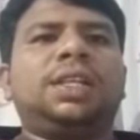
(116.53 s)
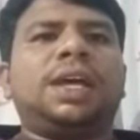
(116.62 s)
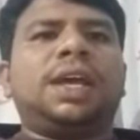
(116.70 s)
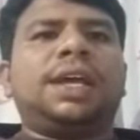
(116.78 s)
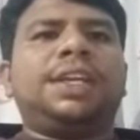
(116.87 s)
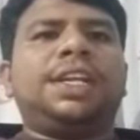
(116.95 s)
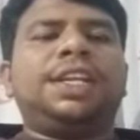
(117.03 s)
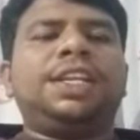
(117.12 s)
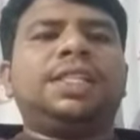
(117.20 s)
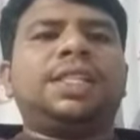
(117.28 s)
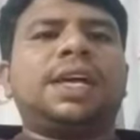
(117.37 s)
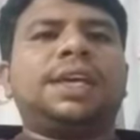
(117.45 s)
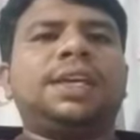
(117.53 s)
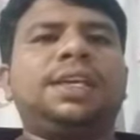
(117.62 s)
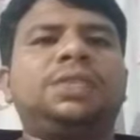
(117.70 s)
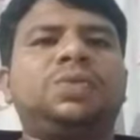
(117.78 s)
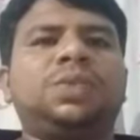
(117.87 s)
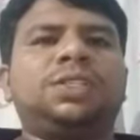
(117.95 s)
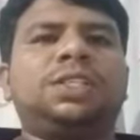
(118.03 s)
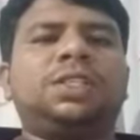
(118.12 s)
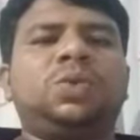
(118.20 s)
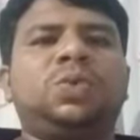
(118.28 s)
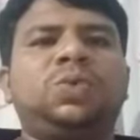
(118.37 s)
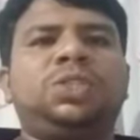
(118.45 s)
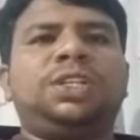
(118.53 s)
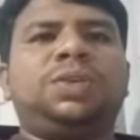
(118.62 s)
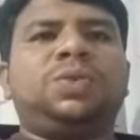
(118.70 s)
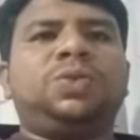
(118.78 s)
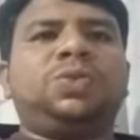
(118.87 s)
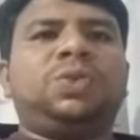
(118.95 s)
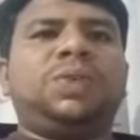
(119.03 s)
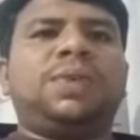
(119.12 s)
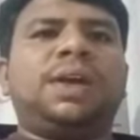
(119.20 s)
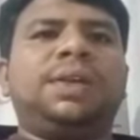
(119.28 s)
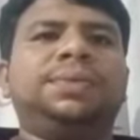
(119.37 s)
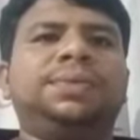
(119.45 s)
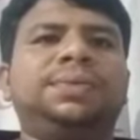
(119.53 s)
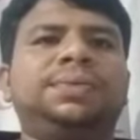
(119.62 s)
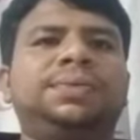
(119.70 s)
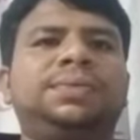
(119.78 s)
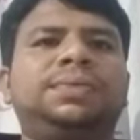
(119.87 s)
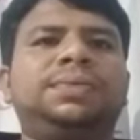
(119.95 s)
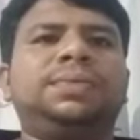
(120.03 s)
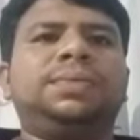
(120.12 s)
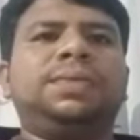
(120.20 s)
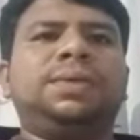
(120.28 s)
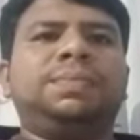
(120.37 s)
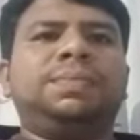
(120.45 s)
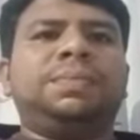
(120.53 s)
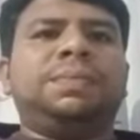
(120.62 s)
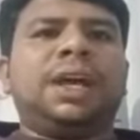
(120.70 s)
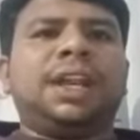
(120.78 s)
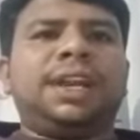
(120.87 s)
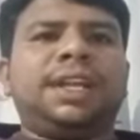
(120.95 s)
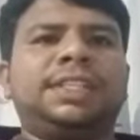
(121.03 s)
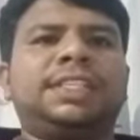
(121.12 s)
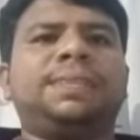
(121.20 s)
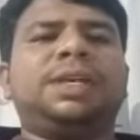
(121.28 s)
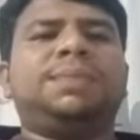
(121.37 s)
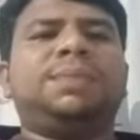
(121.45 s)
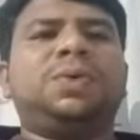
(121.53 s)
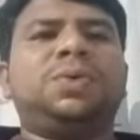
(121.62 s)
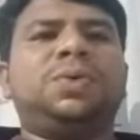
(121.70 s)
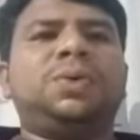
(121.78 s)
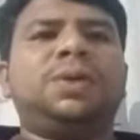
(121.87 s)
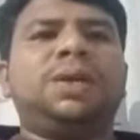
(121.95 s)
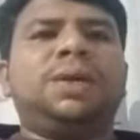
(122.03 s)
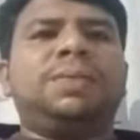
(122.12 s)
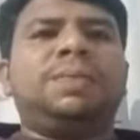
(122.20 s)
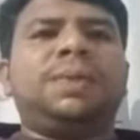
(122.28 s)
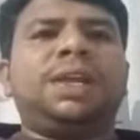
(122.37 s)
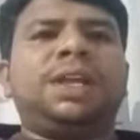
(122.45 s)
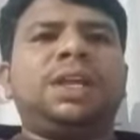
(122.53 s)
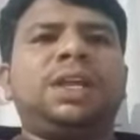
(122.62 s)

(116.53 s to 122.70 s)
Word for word: ఆ యొక్క నీటిని తాకి స్వస్థతను చేకూర్చుకునేవాళ్ళు అలాంటి సమయంలో మరి